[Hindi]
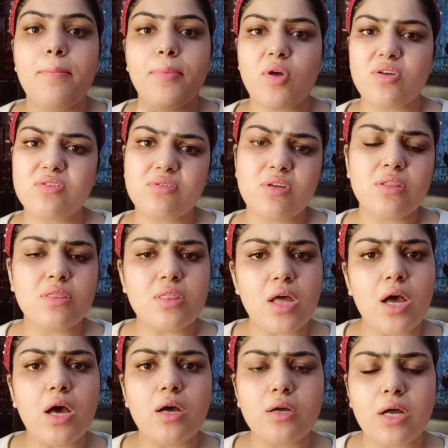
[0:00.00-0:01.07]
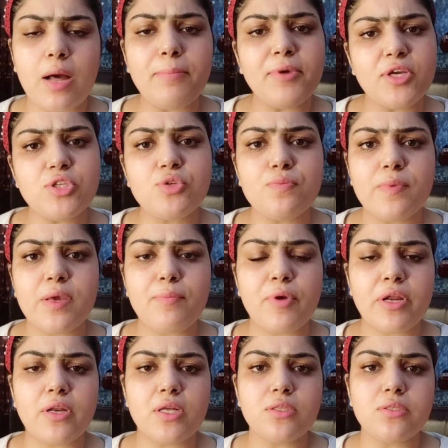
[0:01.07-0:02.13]
बिकॉज इतना कम एज में
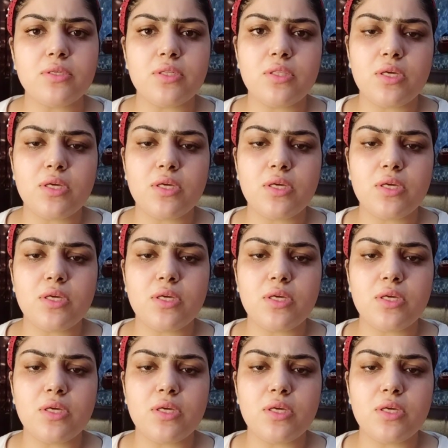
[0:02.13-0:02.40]
प्रेगनेंसी